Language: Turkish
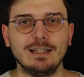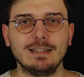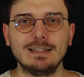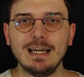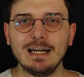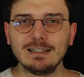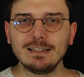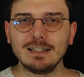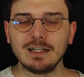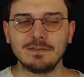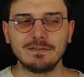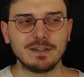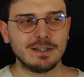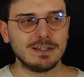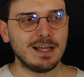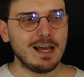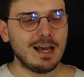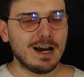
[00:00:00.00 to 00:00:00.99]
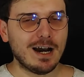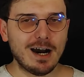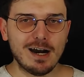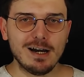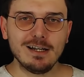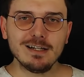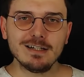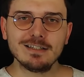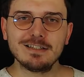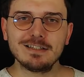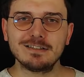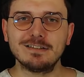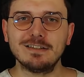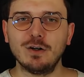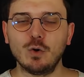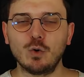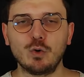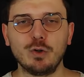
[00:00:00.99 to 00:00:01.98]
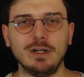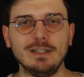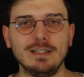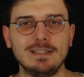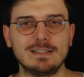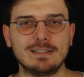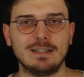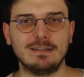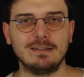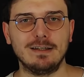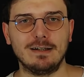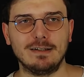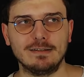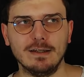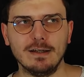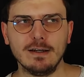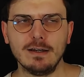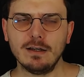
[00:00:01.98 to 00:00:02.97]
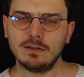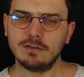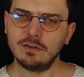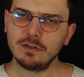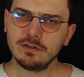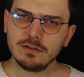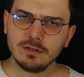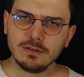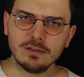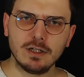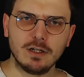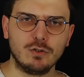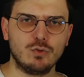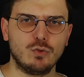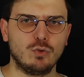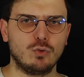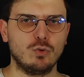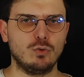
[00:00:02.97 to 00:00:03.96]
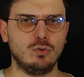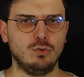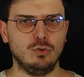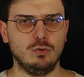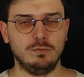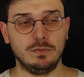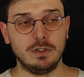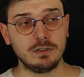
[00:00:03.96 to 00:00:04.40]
Diğer taraftan hali hazırda okuyan insanlarda nasıl daha çok okurum,